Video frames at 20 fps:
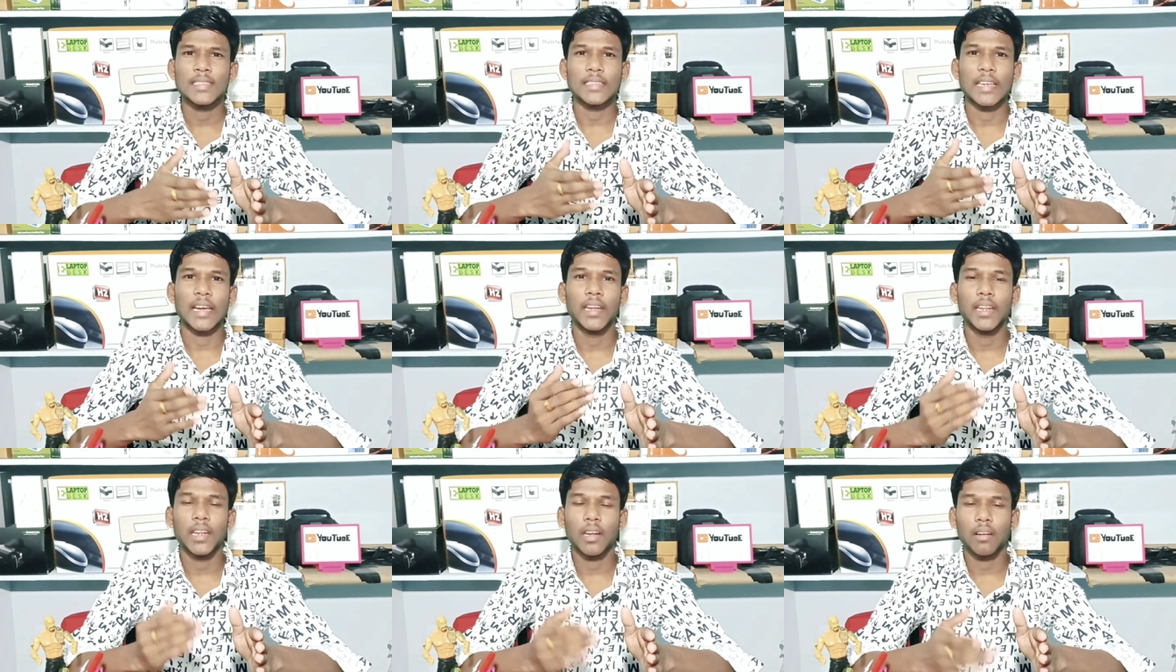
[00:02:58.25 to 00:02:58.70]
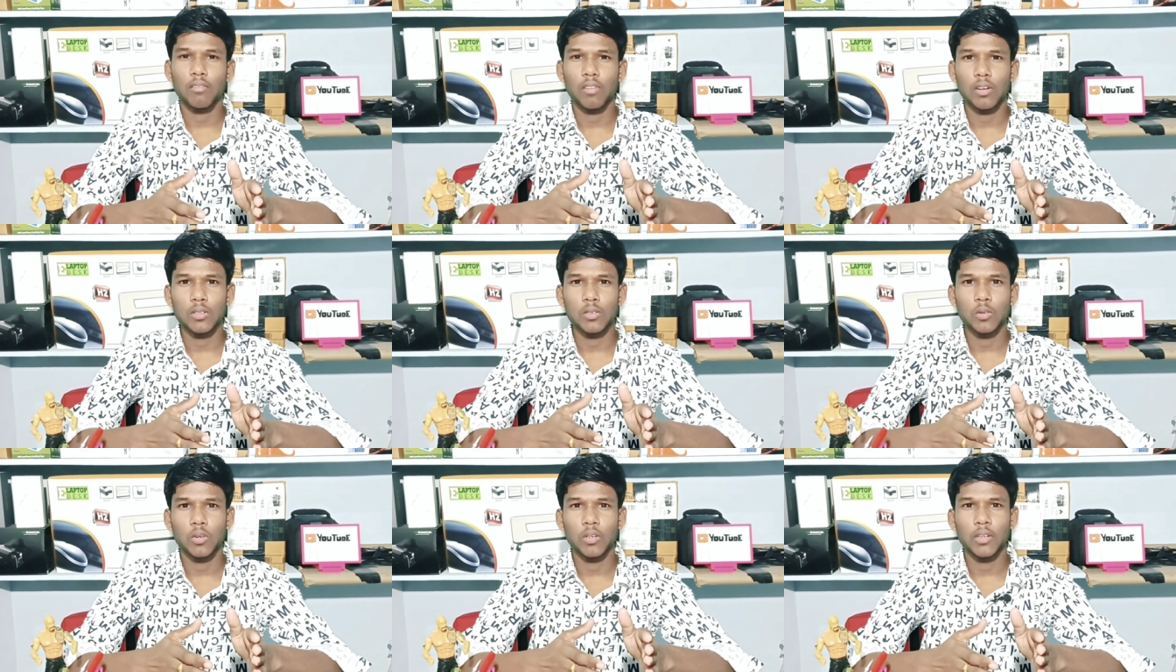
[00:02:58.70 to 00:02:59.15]
సైన్ ఇన్
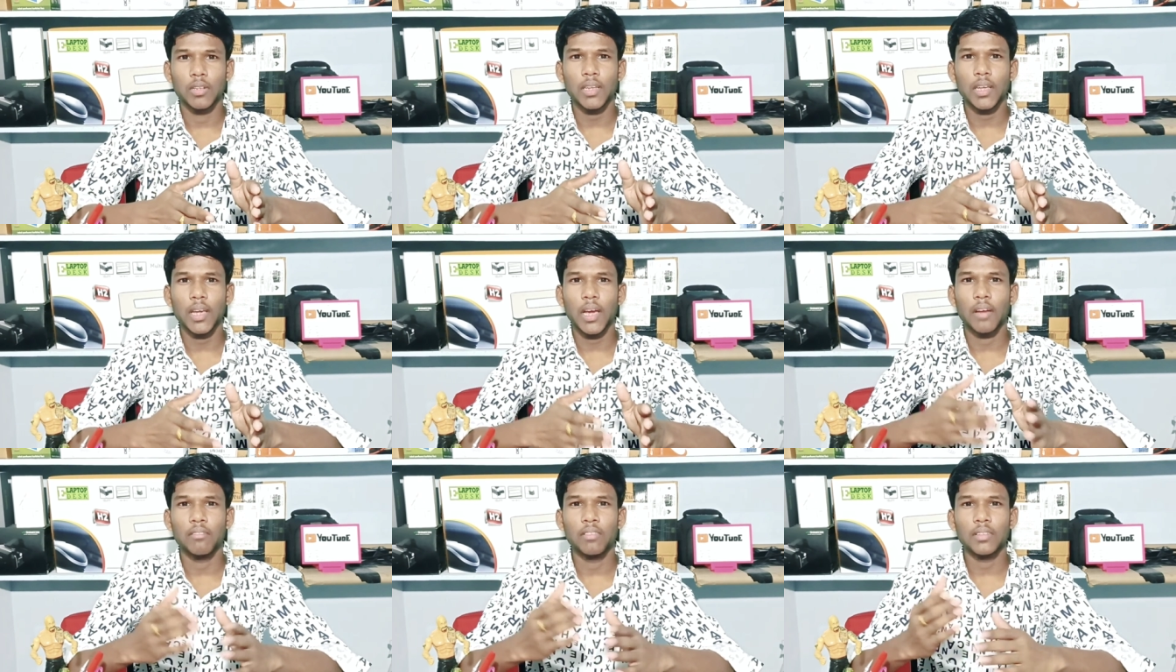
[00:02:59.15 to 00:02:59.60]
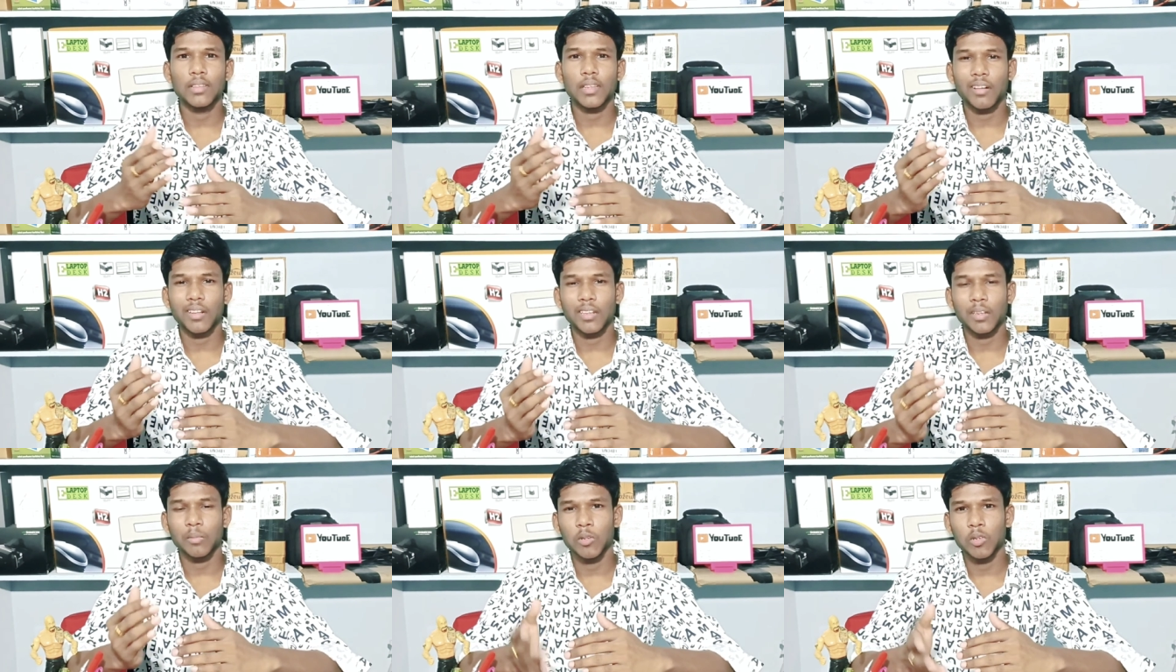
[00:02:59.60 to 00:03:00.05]
అవ్వాల్సి ఉంటుంది అవిన
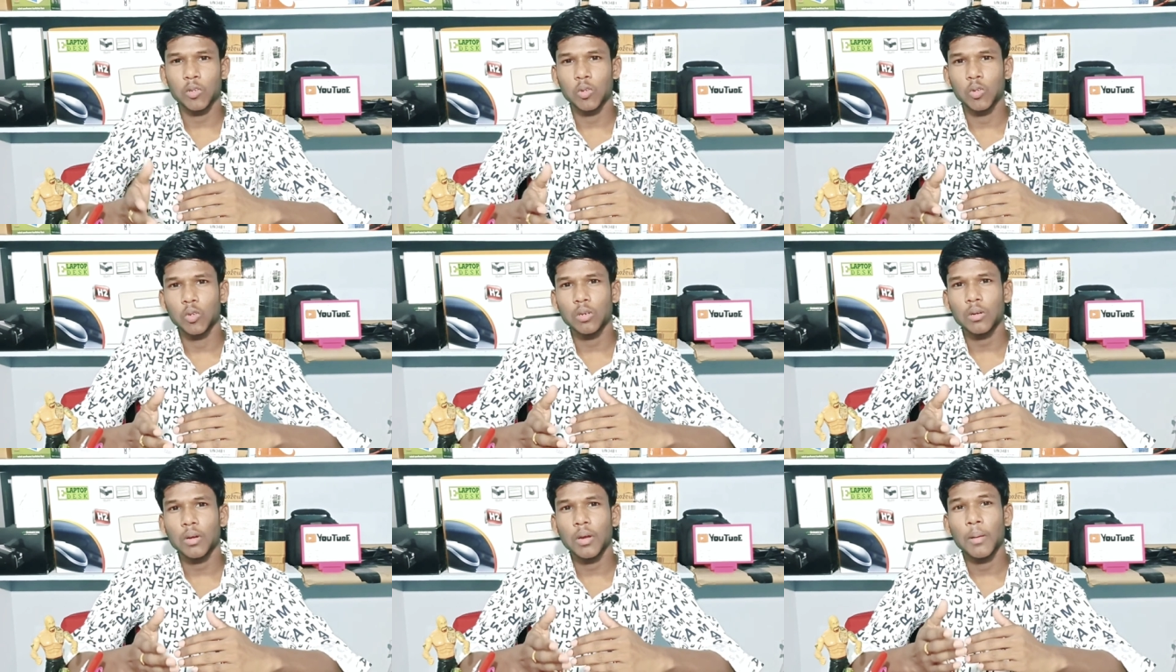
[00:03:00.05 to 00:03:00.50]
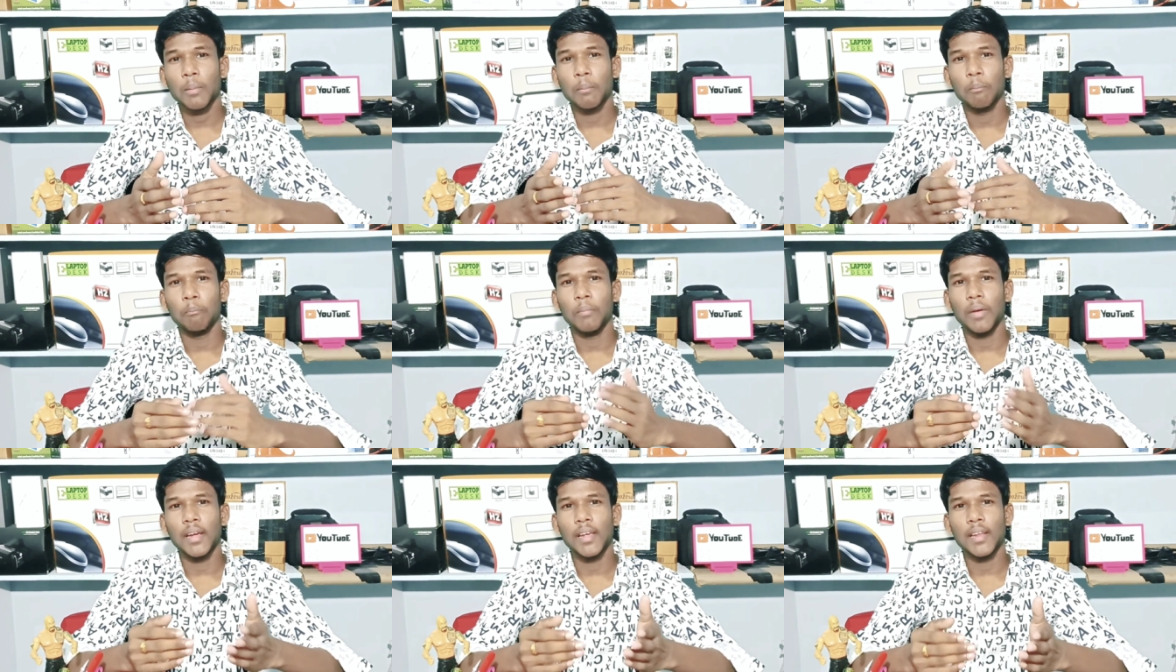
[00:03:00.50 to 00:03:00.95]
తర్వాత మీకు
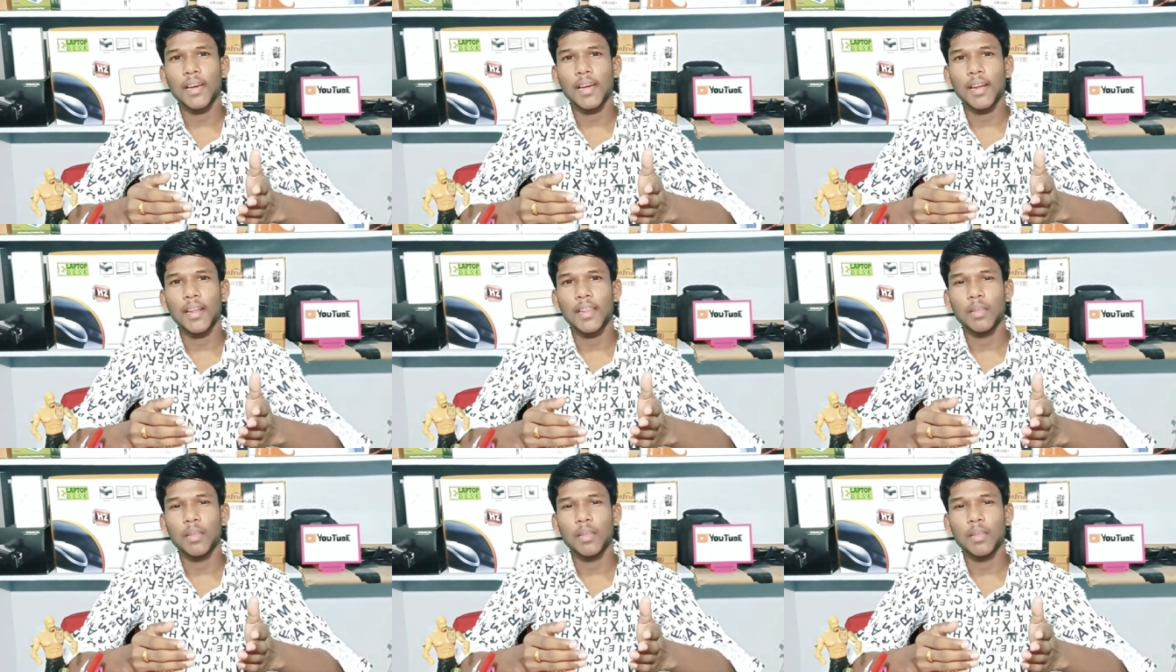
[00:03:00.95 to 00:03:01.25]
మెయిల్కి